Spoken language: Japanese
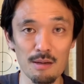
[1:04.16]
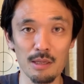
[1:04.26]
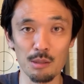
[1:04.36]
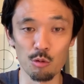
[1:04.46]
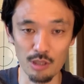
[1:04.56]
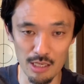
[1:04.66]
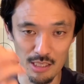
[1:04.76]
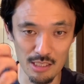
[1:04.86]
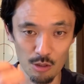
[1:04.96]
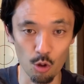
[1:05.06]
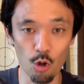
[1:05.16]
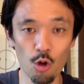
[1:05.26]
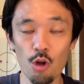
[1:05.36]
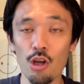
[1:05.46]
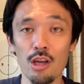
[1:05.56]
らまた僕、解説者の、
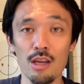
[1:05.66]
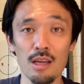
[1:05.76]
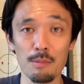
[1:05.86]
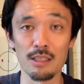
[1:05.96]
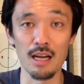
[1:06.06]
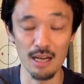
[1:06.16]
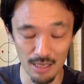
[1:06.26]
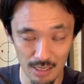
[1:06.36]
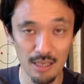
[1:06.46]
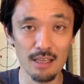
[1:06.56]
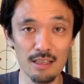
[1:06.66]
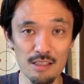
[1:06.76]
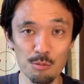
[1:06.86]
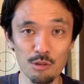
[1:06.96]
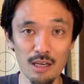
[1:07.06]
えー、また
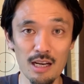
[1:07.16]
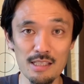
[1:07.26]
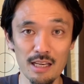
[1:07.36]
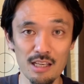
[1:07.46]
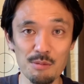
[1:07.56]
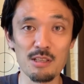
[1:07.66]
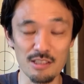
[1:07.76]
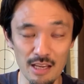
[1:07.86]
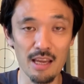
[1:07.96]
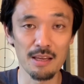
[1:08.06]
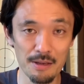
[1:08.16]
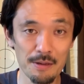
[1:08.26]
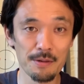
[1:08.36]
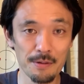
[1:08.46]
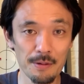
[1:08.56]
自分が再開しますんで、
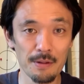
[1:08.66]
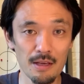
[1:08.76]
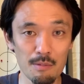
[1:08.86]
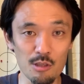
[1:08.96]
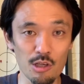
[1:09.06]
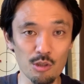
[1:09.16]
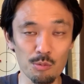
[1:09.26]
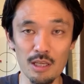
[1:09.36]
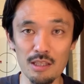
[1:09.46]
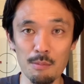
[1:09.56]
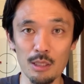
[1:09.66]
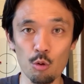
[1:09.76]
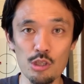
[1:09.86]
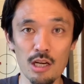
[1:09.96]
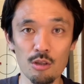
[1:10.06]
まあ、それに伴ってまた
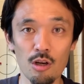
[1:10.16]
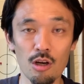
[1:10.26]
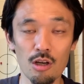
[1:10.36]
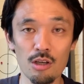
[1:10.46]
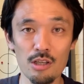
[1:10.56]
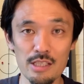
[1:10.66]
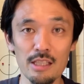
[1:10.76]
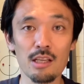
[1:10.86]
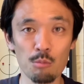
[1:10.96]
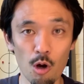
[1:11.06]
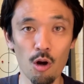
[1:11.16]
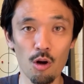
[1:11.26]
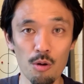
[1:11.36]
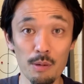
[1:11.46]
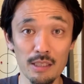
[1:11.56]
こちらのチャンネルも
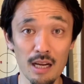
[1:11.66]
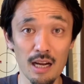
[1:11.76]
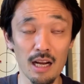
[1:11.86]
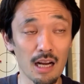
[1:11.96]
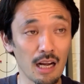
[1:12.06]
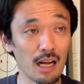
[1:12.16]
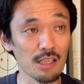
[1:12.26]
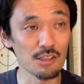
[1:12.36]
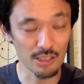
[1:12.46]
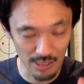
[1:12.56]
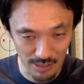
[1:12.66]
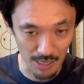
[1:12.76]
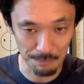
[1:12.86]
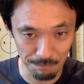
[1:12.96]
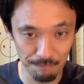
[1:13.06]
また続けていきた
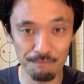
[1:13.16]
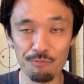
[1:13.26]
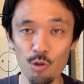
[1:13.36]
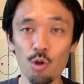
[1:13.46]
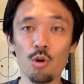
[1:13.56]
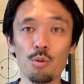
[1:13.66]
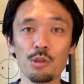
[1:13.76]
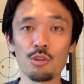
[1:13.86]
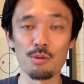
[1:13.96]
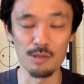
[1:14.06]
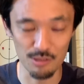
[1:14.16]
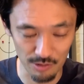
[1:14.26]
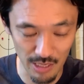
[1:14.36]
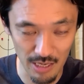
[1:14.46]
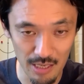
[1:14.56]
いと思っております
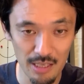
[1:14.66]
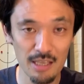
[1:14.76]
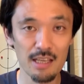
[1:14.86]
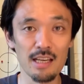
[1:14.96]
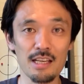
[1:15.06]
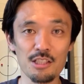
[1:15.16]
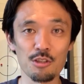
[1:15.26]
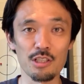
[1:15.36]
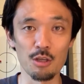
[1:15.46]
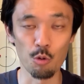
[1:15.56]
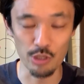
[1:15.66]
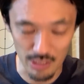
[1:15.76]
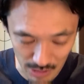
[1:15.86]
ので、引き続きご、